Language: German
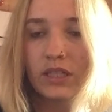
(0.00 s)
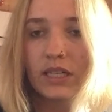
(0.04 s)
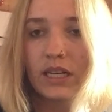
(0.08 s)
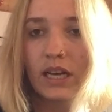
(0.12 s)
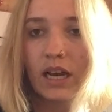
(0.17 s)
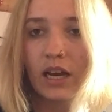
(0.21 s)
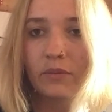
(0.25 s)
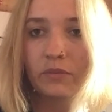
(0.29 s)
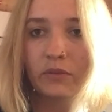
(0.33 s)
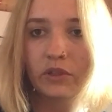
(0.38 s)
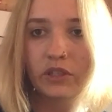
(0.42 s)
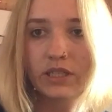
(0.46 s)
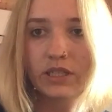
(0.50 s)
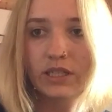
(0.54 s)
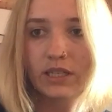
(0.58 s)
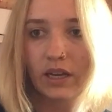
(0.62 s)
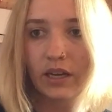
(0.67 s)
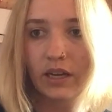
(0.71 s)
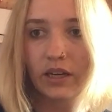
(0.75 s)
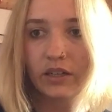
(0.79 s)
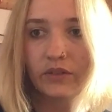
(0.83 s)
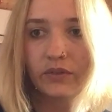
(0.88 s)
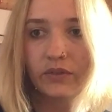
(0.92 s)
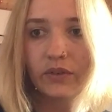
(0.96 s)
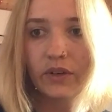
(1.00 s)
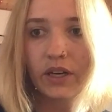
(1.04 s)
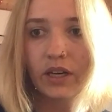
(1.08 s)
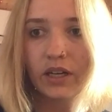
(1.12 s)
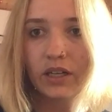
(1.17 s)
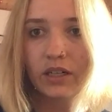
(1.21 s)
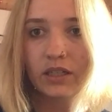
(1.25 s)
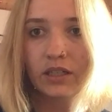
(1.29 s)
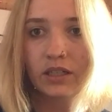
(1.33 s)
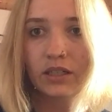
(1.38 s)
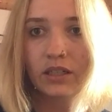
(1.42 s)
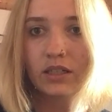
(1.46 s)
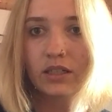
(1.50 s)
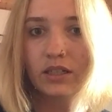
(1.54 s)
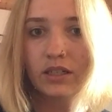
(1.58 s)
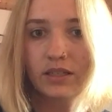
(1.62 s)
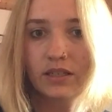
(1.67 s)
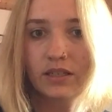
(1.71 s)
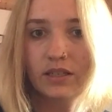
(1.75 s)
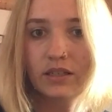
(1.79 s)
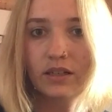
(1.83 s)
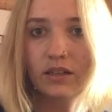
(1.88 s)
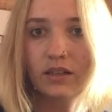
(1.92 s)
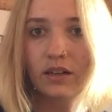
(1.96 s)
die einem gezeigt werden, das
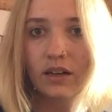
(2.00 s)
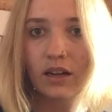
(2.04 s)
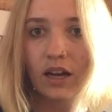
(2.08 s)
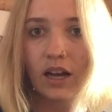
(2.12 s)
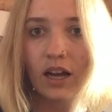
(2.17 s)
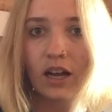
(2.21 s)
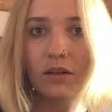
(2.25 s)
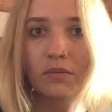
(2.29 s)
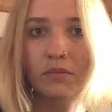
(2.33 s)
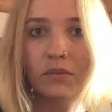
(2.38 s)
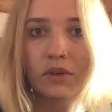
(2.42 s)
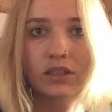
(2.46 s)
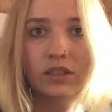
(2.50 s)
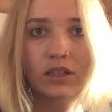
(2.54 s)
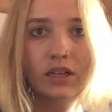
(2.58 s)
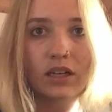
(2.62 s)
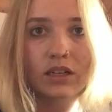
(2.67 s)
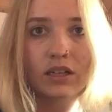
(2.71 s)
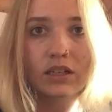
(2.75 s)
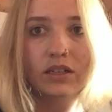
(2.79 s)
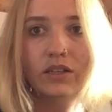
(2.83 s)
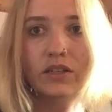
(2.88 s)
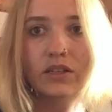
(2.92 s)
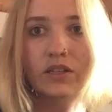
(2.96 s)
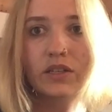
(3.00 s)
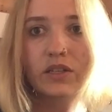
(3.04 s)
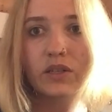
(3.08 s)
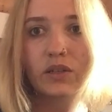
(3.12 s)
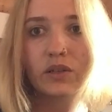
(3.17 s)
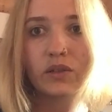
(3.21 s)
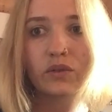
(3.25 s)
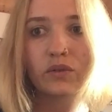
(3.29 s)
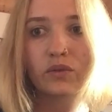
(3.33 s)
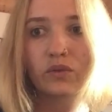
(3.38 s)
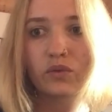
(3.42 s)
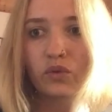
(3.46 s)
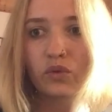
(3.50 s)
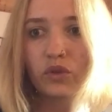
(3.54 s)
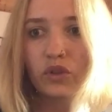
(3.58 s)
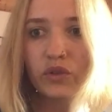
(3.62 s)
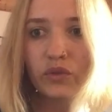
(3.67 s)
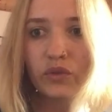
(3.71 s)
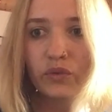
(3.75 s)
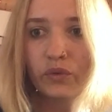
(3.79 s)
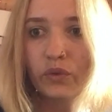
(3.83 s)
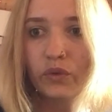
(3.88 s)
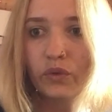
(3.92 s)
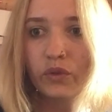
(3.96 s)
ist klar, man kann das
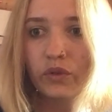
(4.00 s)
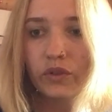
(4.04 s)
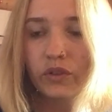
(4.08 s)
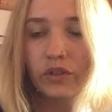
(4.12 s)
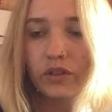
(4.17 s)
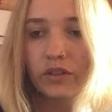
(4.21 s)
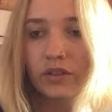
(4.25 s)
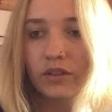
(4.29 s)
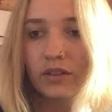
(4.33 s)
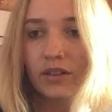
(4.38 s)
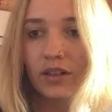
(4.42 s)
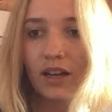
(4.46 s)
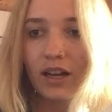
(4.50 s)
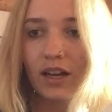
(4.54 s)
durchführen,